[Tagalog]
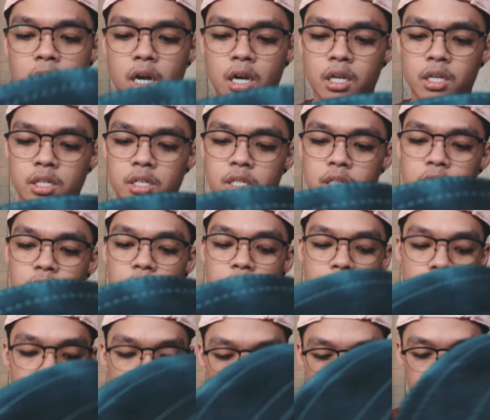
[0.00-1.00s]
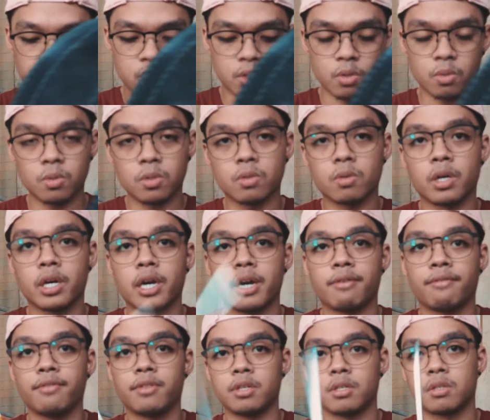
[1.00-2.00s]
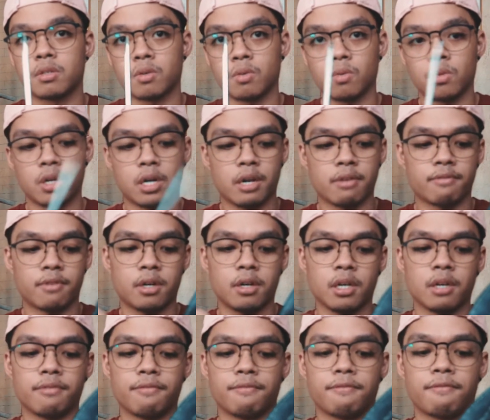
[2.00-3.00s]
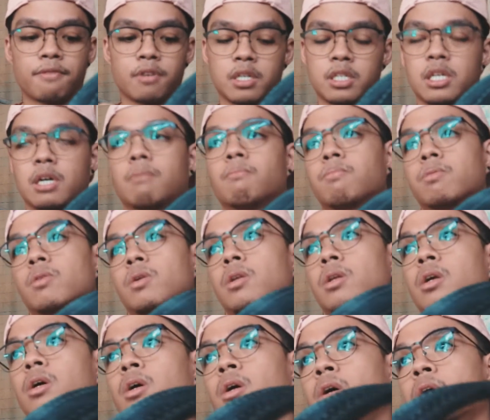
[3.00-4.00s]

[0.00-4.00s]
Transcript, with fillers: lang is kailangan mo ng screw. So, I have this screwdriver. If, for example,